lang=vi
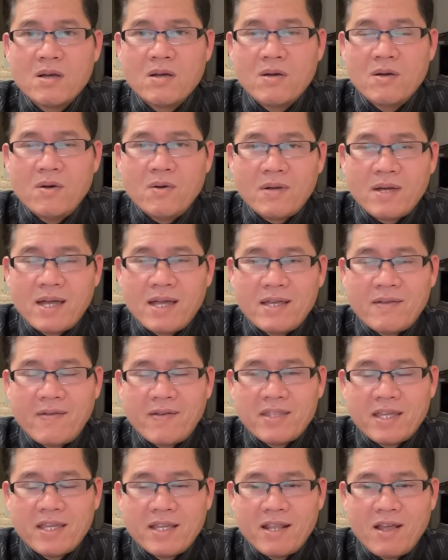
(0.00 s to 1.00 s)
Ok
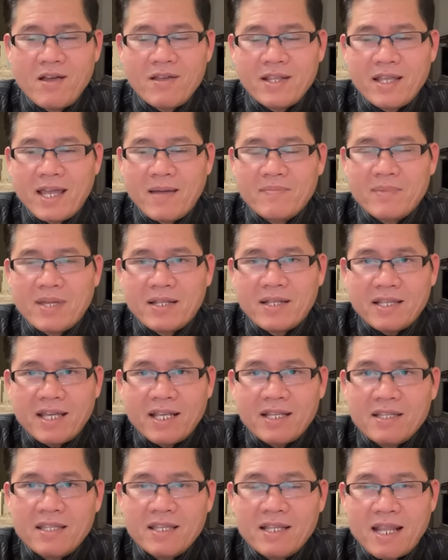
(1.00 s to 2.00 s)
vậy thì đó đấy em nhận
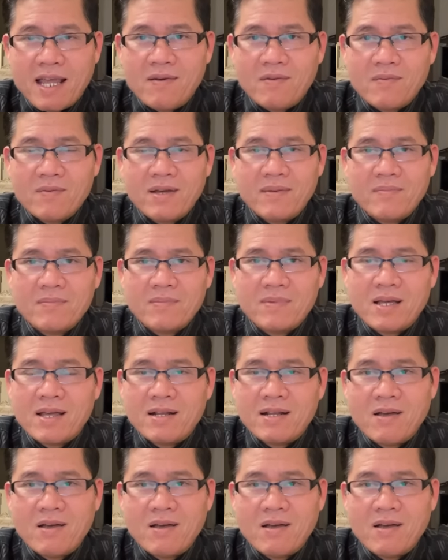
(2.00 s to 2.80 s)
xét như thế nào em à,